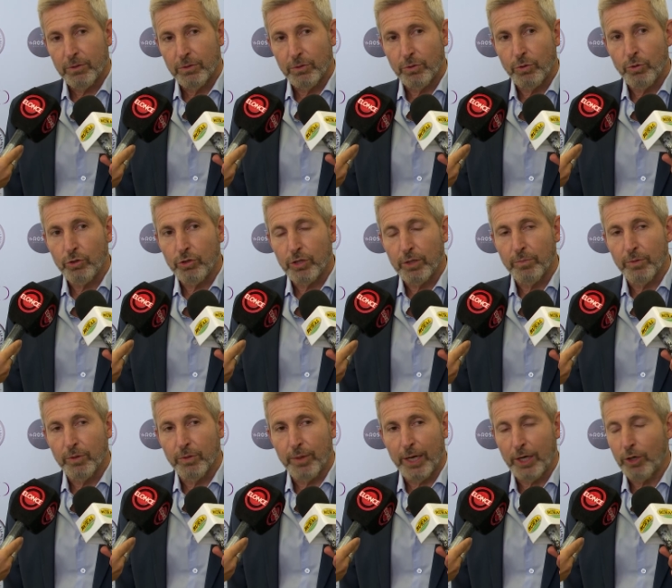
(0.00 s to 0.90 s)
un
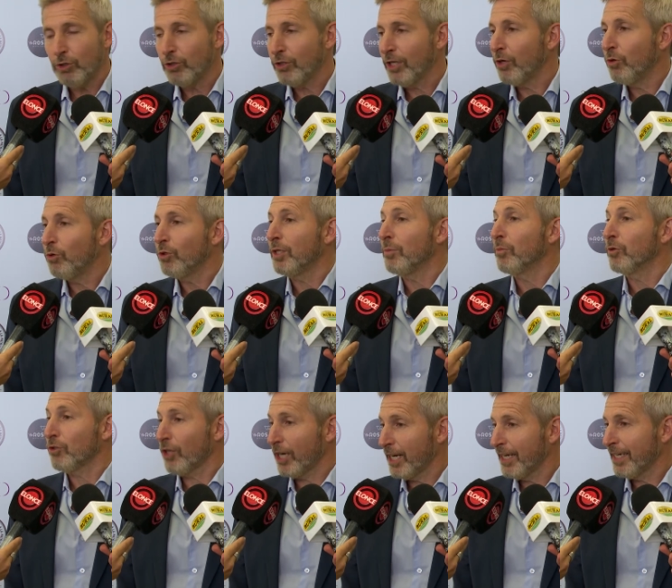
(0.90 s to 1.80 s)
último vagón del
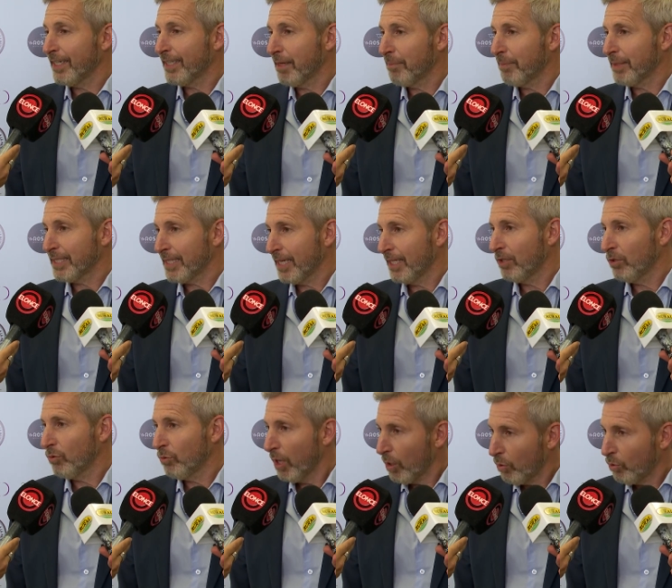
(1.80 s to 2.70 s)
último tren que está
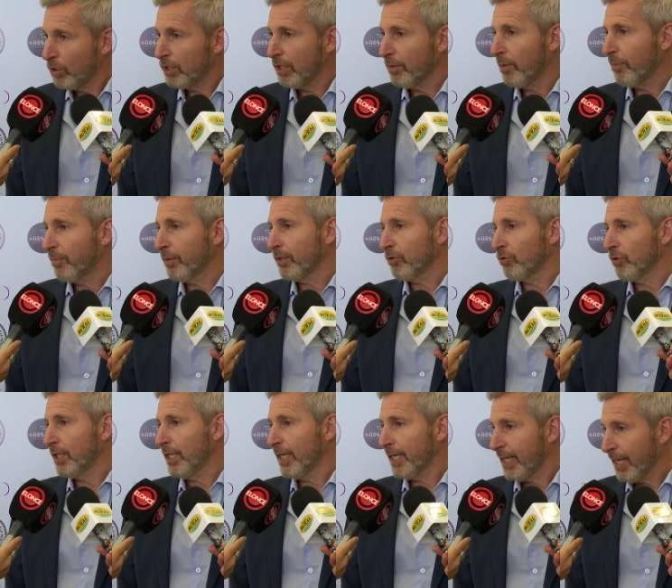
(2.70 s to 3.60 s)
pasando, una última
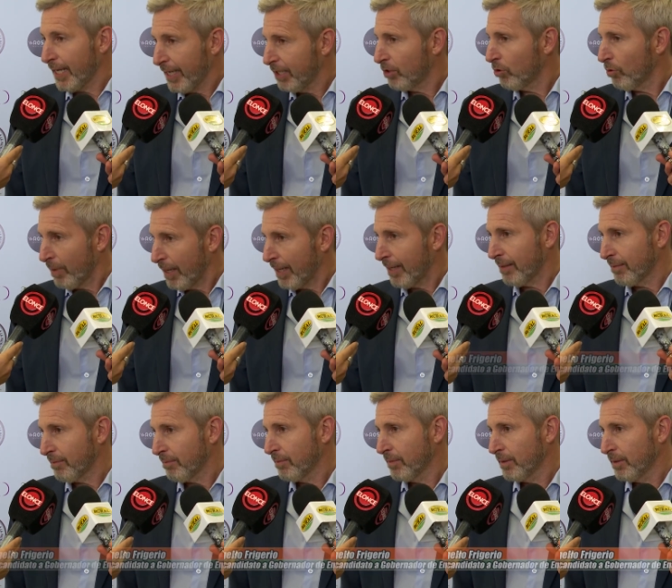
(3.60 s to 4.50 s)
oportunidad que hay que tomar
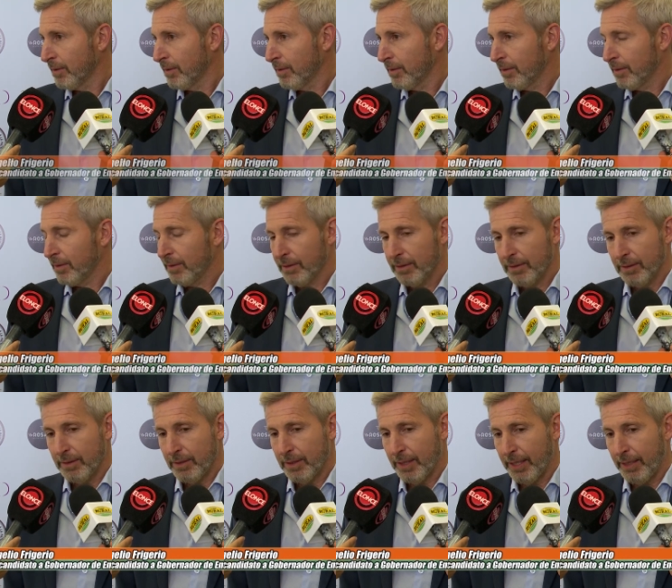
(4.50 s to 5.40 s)

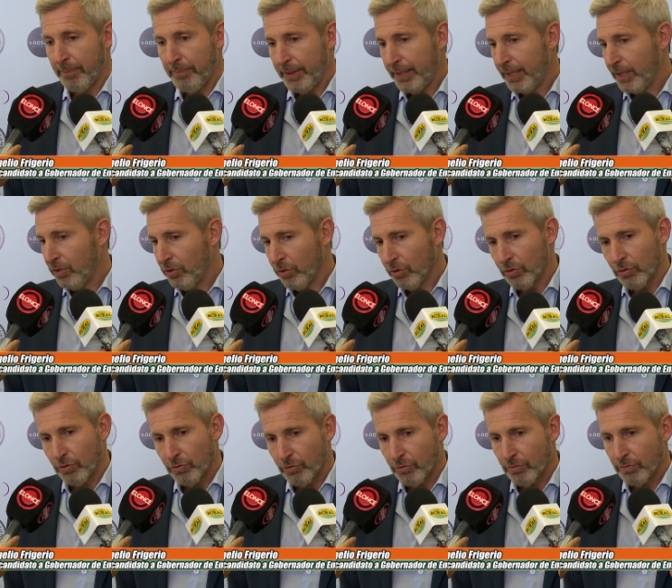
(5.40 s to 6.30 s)
y que depende de
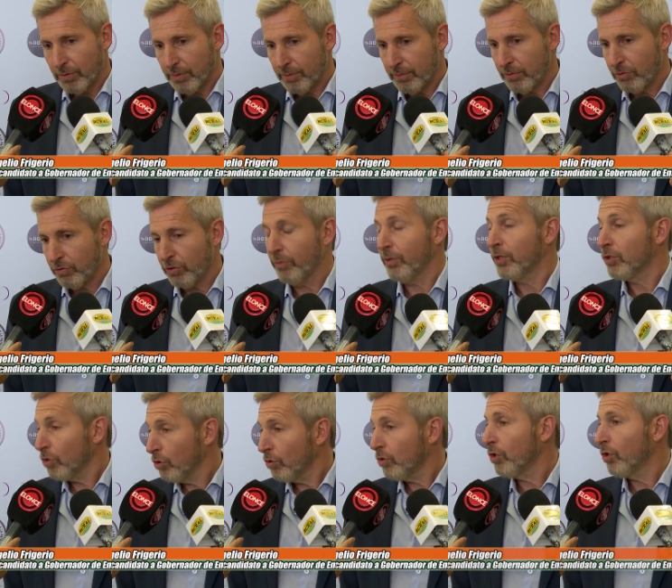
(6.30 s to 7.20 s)
todos, sobre
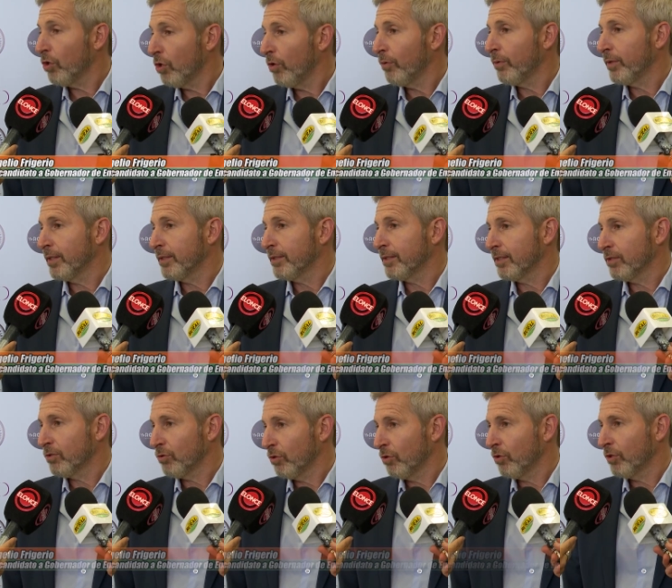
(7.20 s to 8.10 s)
todo de los jóvenes,
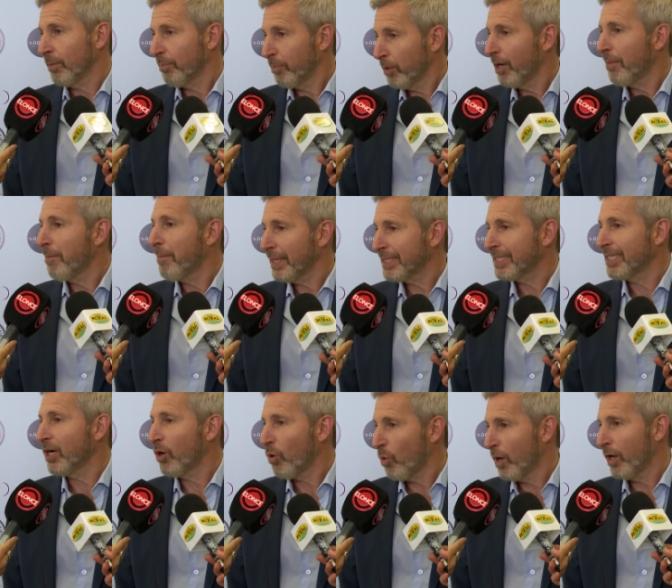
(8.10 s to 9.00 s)
que son los que ponen
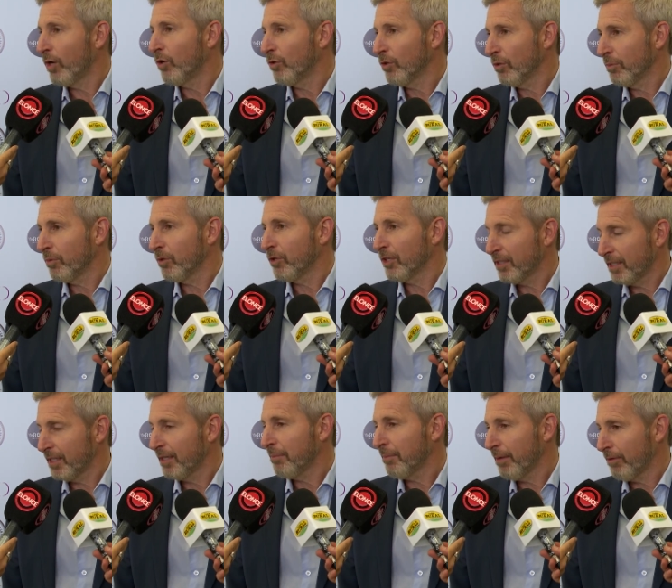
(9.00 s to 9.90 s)
más en juego, ¿no? porque
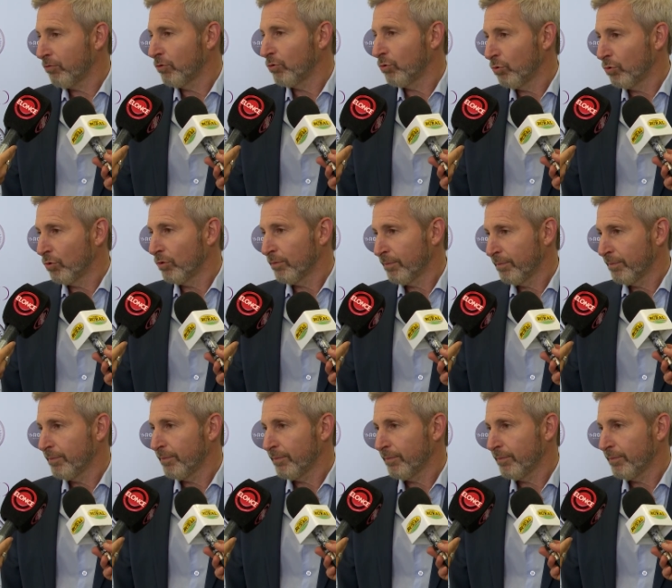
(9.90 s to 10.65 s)
tienen más futuro.